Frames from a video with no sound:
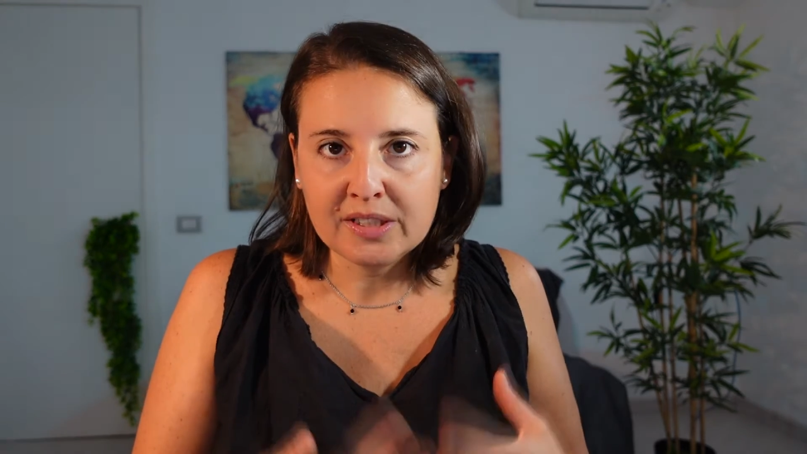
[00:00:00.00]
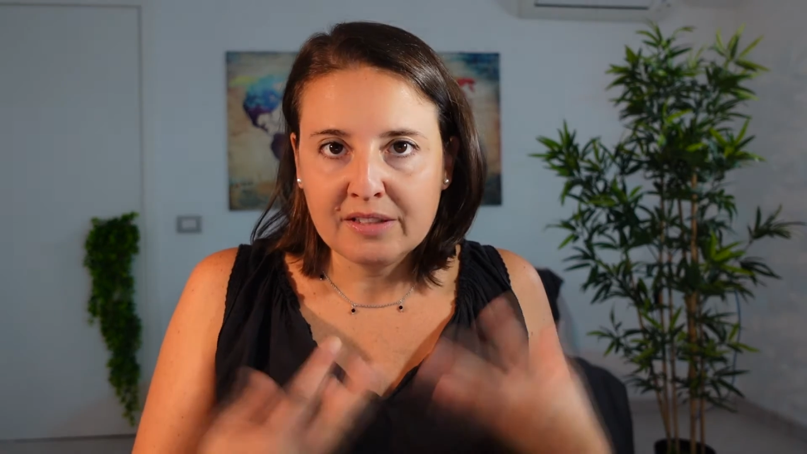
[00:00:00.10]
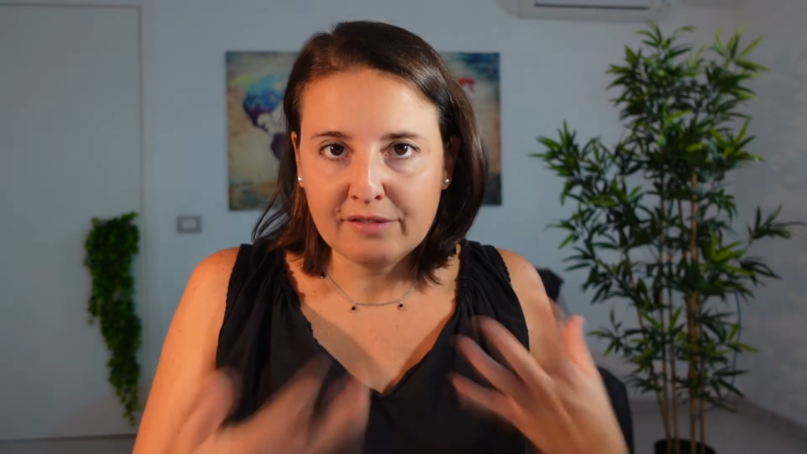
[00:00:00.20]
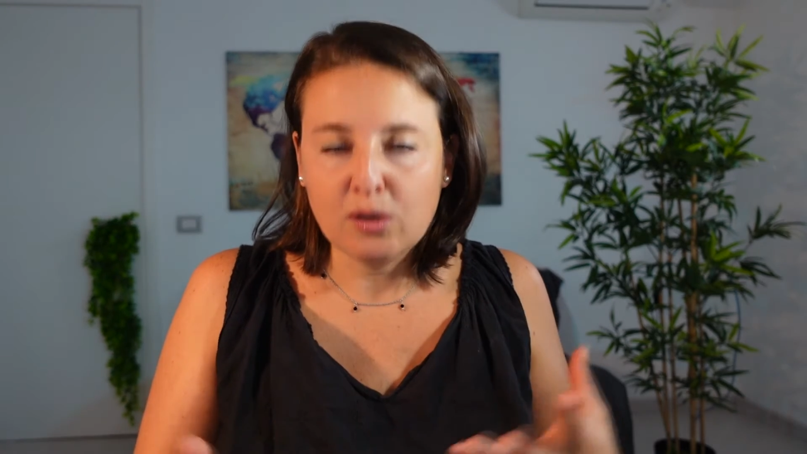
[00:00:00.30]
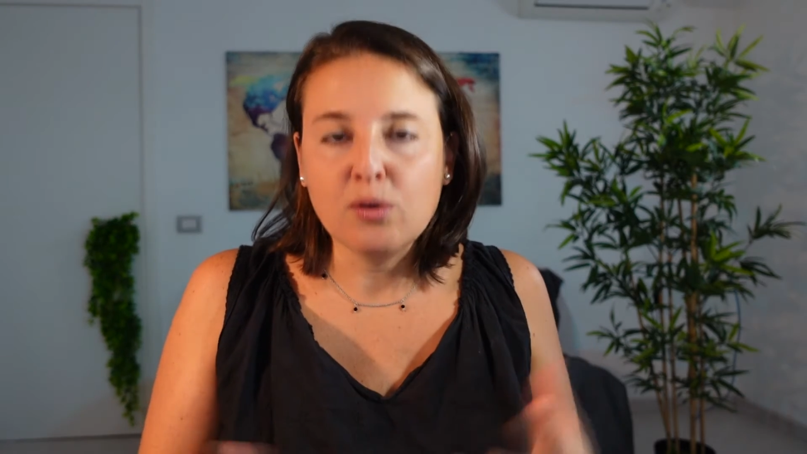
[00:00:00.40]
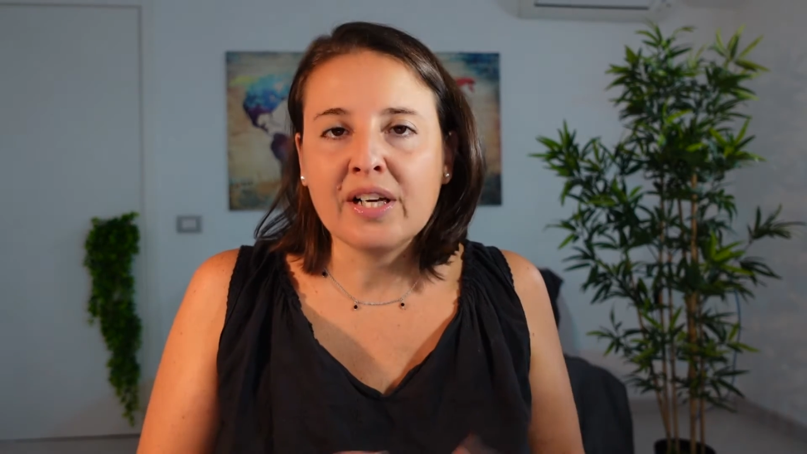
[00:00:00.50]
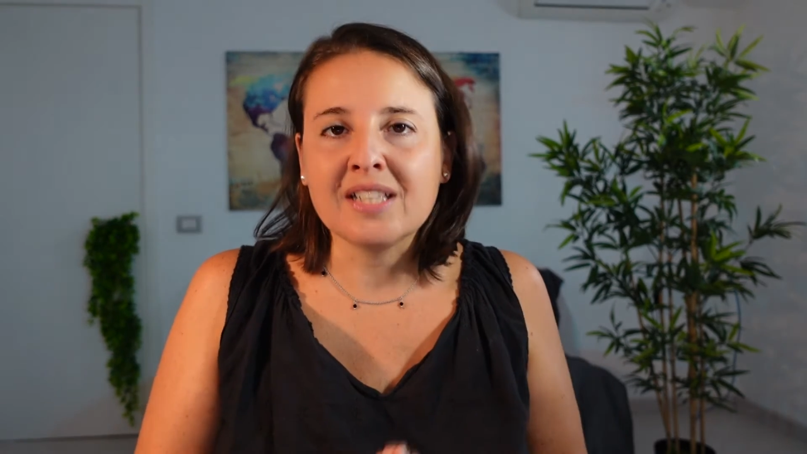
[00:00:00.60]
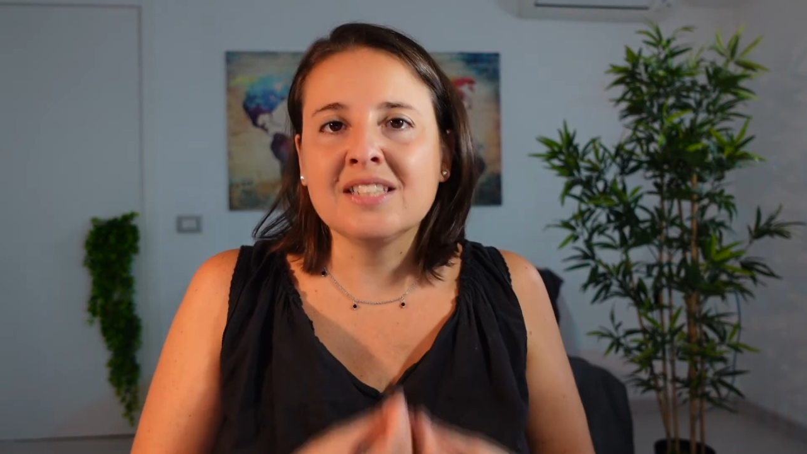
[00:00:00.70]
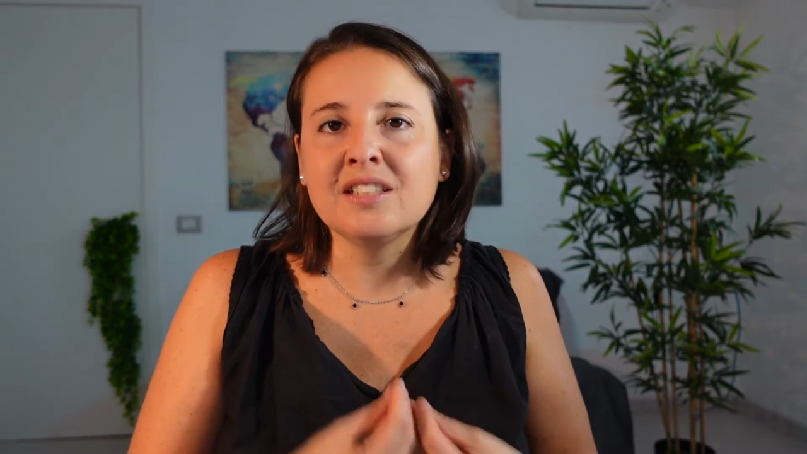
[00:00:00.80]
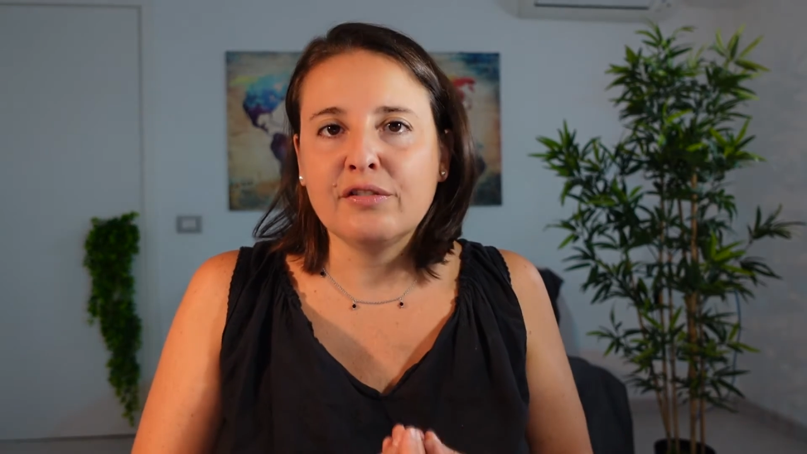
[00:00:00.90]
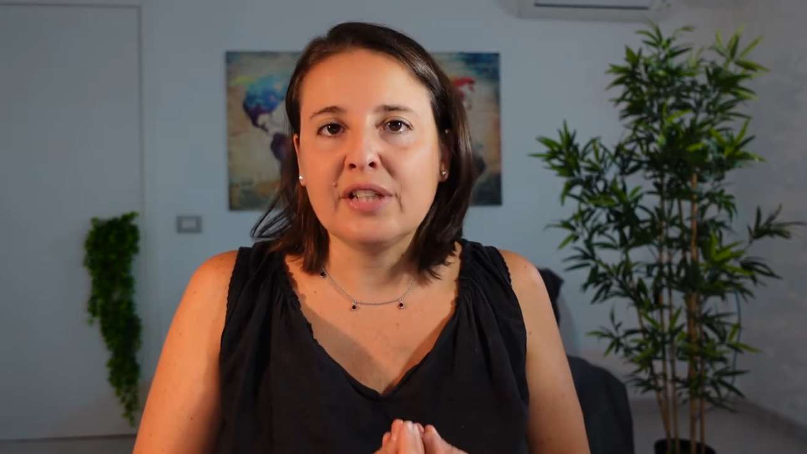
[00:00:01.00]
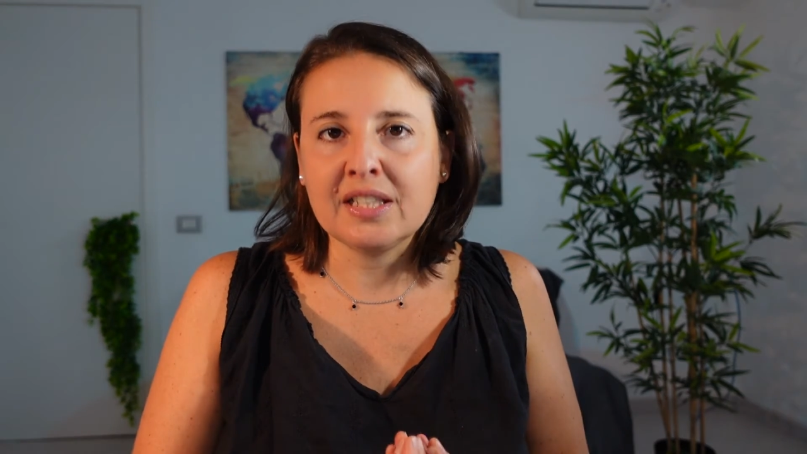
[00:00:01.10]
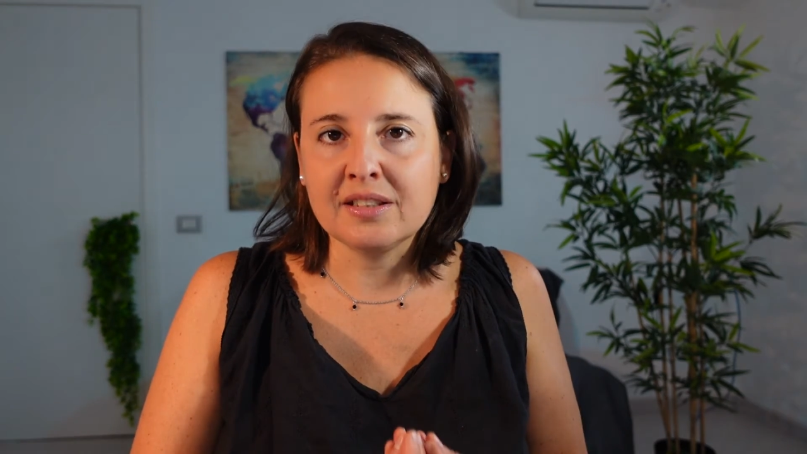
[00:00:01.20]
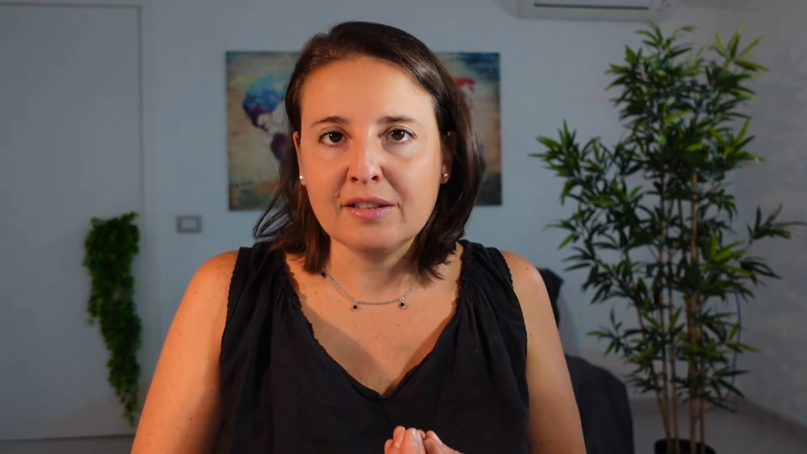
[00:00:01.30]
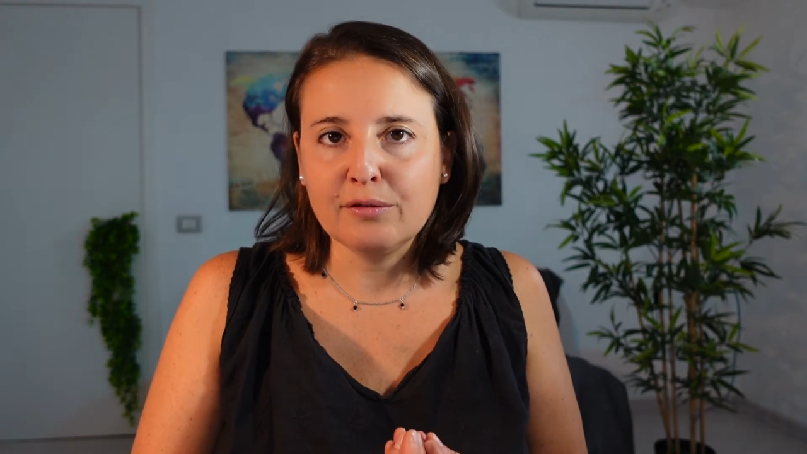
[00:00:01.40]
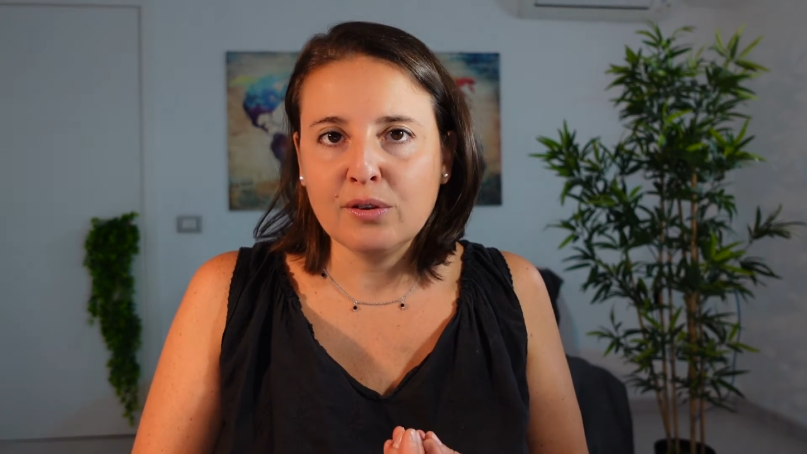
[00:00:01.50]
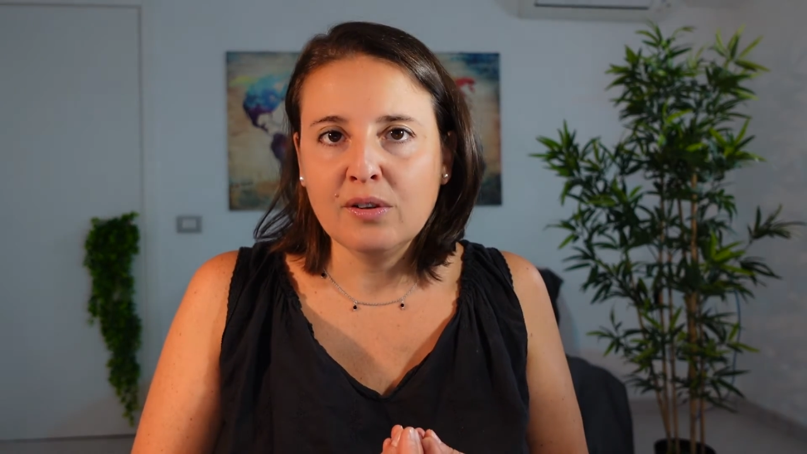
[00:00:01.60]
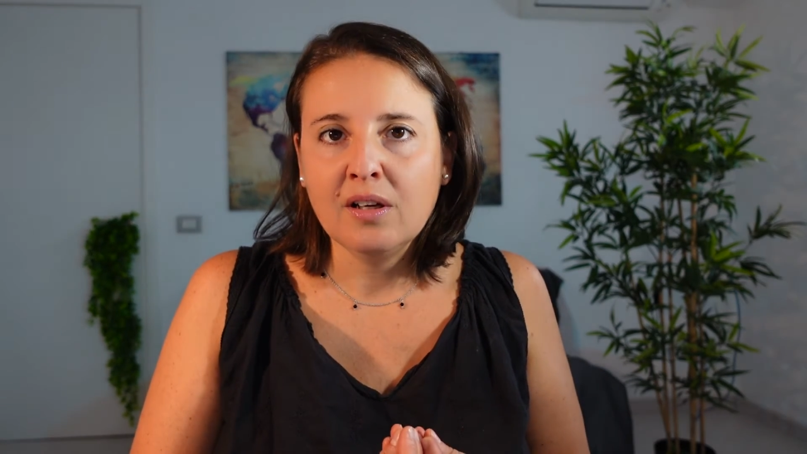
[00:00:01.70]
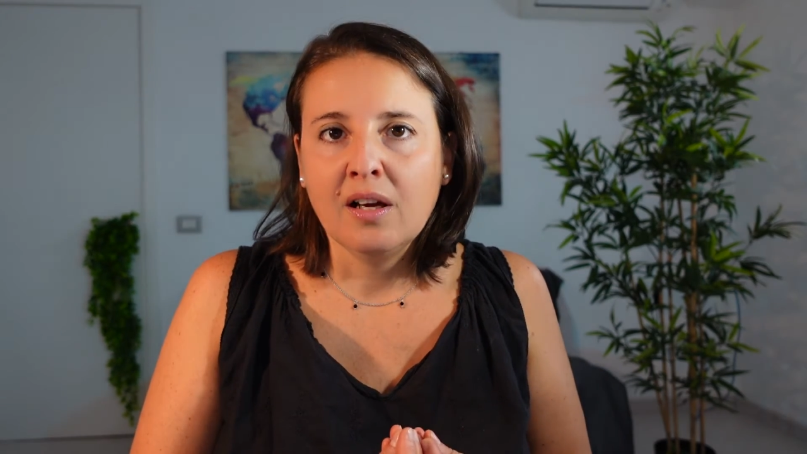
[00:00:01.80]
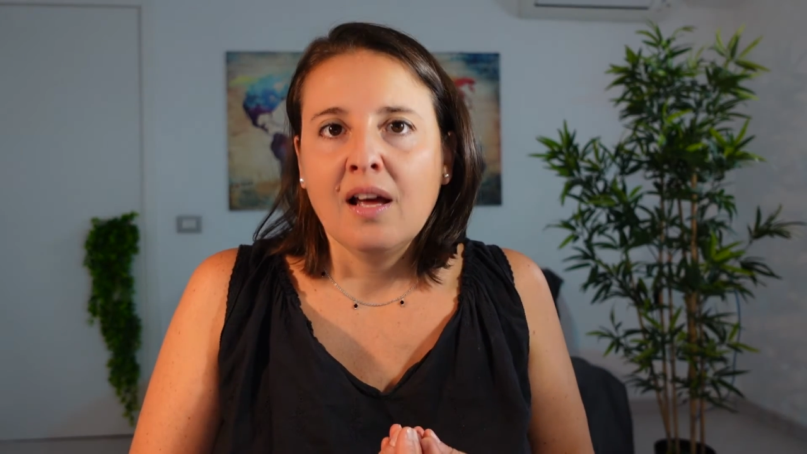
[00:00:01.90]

di valore significativo